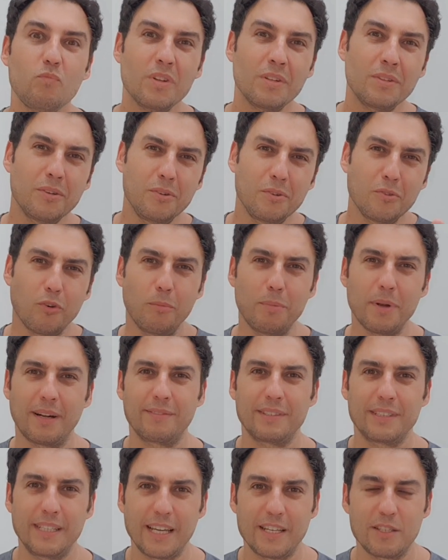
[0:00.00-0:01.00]
Então ele
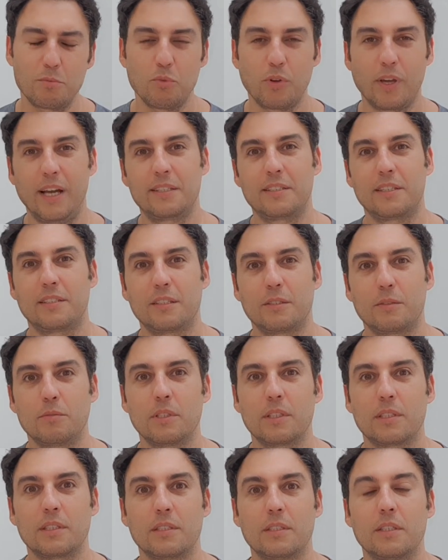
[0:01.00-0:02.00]
cobrava 10 mil reais a
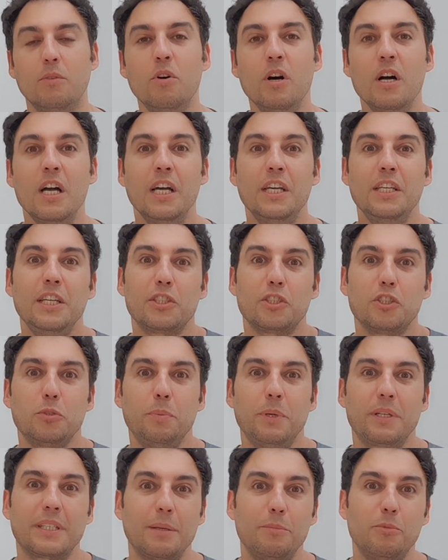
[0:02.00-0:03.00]
segunda sessão e a
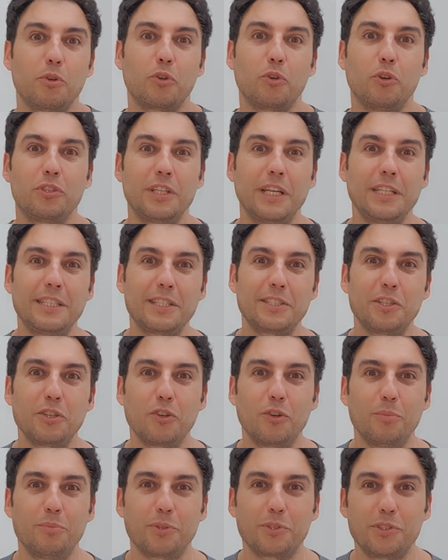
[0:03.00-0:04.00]
gente percebeu que
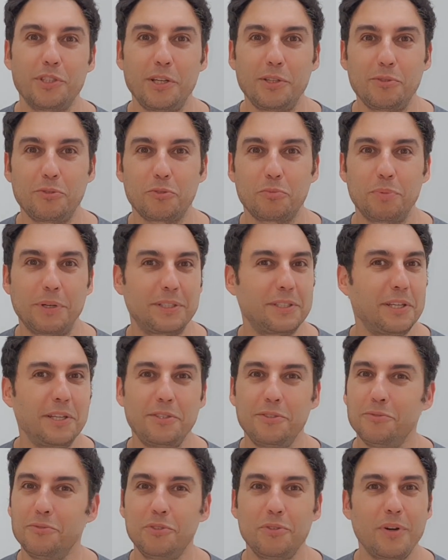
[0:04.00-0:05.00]
85% dos
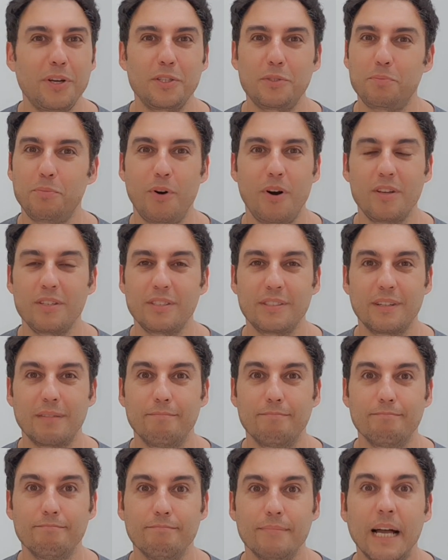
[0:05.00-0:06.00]
pacientes não tinham resposta.
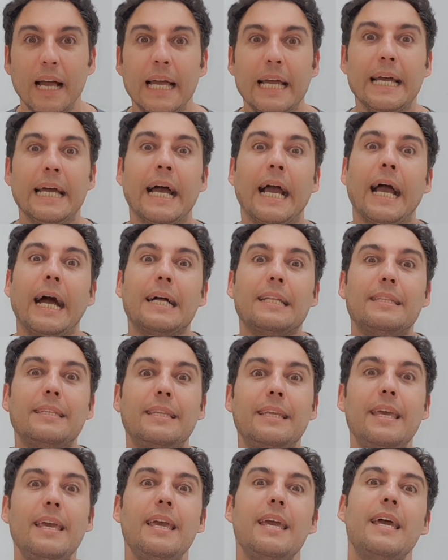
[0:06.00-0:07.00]

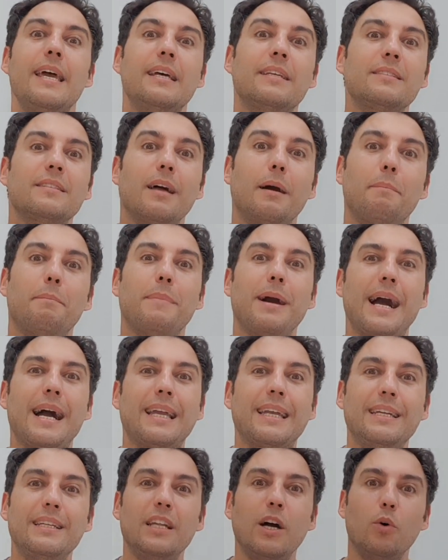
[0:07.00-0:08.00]
Cadê essa
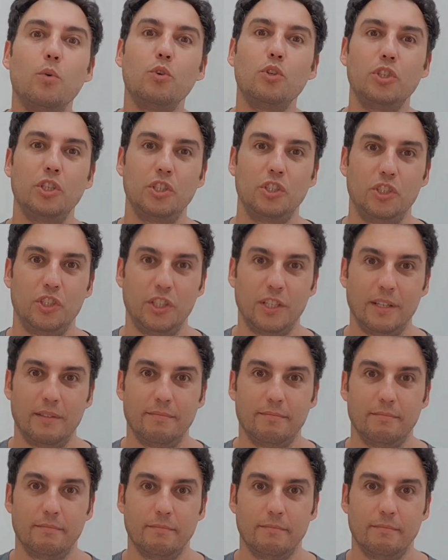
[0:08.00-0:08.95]
máquina hoje em dia?